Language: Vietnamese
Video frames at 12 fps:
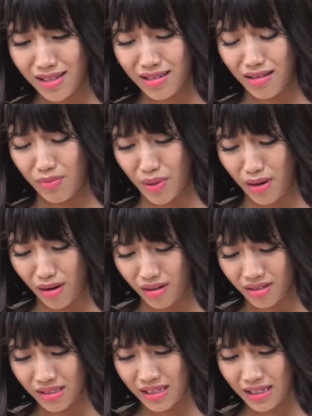cái gì mà
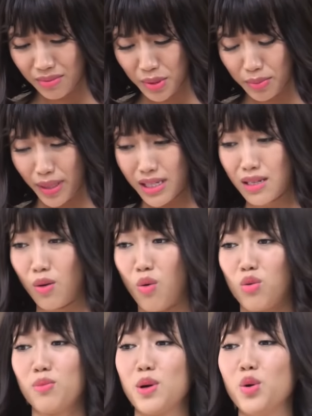gọi cỡ mười mấy
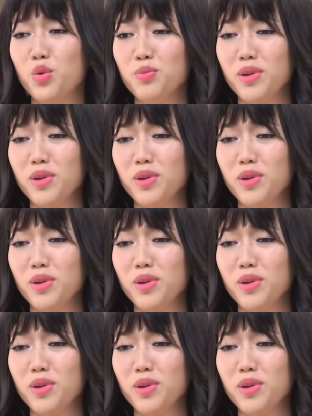cuộc mà cũng